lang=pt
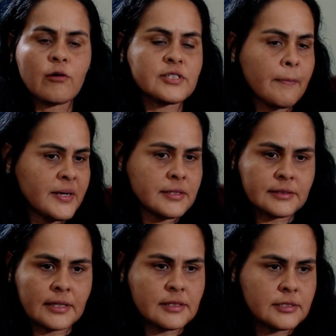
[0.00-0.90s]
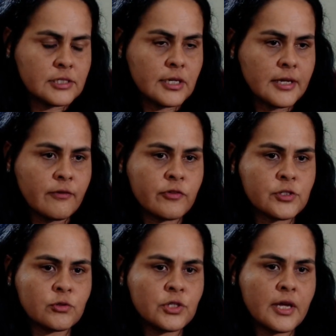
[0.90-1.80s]
ao ser apresentado esses
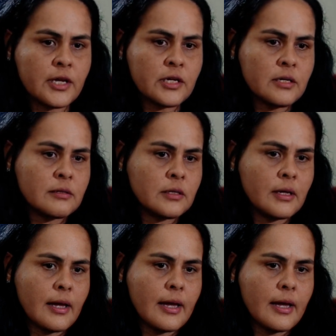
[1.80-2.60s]
livros, eu dei.